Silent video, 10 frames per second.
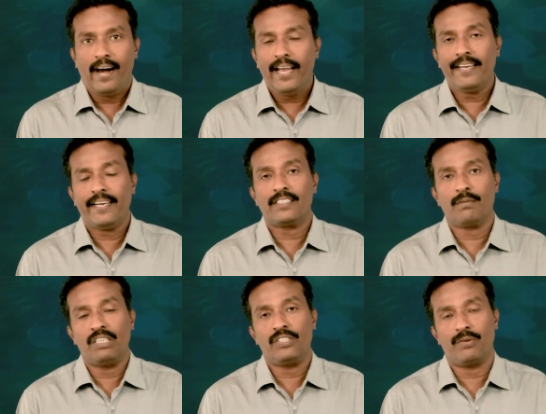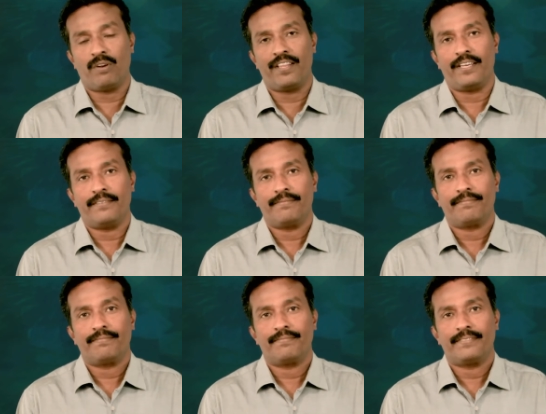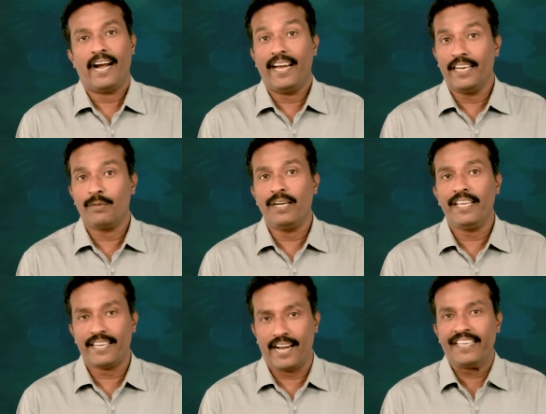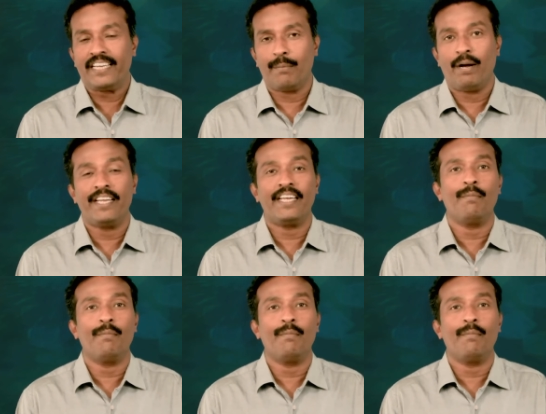ఆయన హెచ్చవలసి ఉన్నది అనేటువంటి కార్యక్రమానికి